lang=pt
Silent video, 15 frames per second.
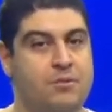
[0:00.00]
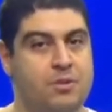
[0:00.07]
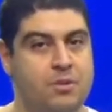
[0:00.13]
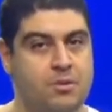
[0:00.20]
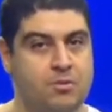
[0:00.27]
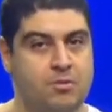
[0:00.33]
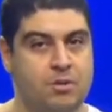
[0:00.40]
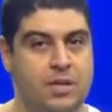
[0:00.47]
os
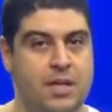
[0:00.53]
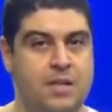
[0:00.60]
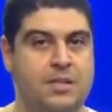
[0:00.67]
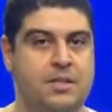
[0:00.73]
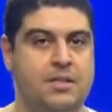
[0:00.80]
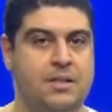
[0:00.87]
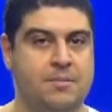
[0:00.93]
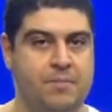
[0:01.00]

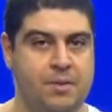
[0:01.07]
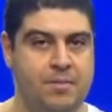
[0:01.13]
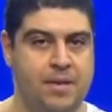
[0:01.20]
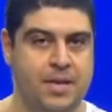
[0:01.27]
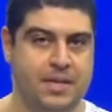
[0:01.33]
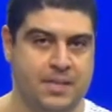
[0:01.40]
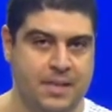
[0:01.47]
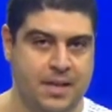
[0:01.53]
estudantes da
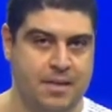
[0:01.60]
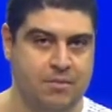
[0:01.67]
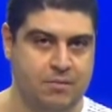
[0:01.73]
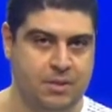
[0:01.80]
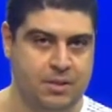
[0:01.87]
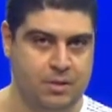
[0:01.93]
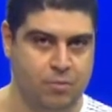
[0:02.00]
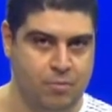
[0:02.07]
primeira série
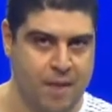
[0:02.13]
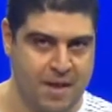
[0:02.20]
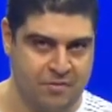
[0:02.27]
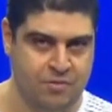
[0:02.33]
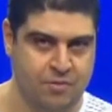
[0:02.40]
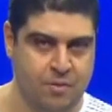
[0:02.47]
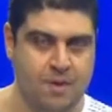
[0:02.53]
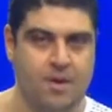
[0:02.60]
do ensino
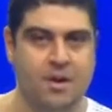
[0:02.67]
médio.